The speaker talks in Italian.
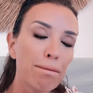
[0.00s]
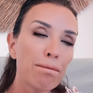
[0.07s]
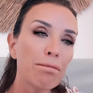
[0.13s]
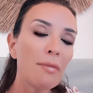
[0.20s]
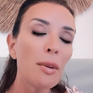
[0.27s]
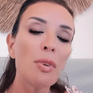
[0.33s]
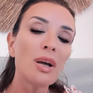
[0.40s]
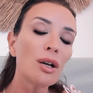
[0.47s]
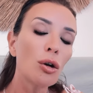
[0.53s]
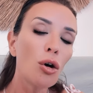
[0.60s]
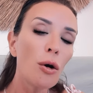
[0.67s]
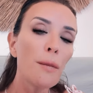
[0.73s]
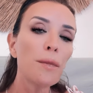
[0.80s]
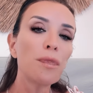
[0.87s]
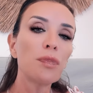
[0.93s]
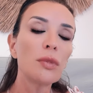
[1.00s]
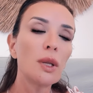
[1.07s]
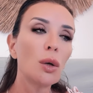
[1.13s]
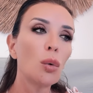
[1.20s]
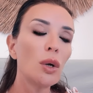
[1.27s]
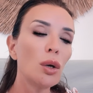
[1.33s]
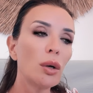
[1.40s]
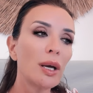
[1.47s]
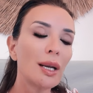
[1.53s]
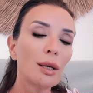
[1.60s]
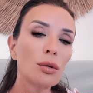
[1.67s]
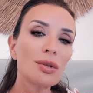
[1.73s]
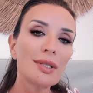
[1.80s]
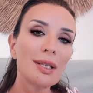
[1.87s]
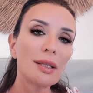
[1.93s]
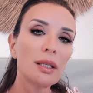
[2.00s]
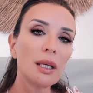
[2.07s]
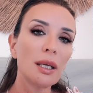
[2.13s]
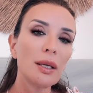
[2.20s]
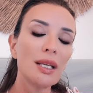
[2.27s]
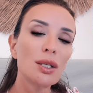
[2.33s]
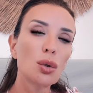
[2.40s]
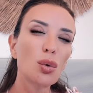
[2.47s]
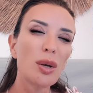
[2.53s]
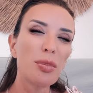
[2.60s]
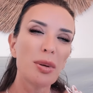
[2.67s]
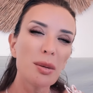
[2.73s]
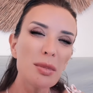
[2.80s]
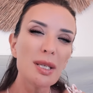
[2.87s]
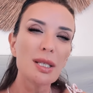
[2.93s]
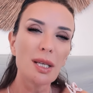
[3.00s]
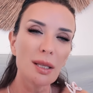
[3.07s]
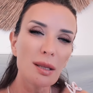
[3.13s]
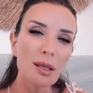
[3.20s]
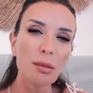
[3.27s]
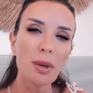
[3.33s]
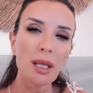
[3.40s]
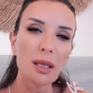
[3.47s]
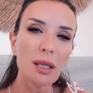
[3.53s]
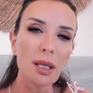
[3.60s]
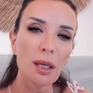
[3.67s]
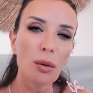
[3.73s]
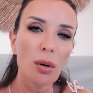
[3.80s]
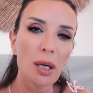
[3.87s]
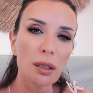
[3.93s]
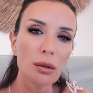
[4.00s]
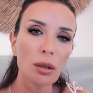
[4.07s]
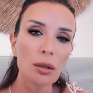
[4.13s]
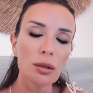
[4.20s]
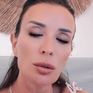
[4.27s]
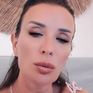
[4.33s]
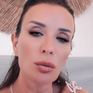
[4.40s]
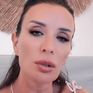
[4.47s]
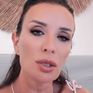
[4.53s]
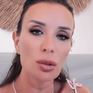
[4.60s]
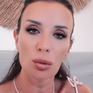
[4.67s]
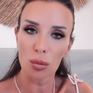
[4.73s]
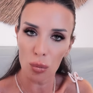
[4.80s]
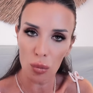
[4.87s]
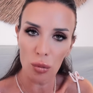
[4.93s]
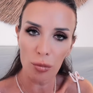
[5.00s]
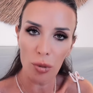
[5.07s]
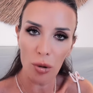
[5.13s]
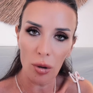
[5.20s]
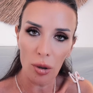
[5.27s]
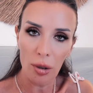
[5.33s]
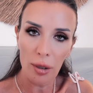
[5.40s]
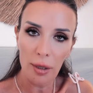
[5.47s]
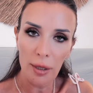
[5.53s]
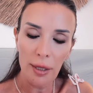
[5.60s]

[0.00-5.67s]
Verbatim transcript: mi parlò di quello che erano stati i suoi primi sentimenti riguardo al suo disturbo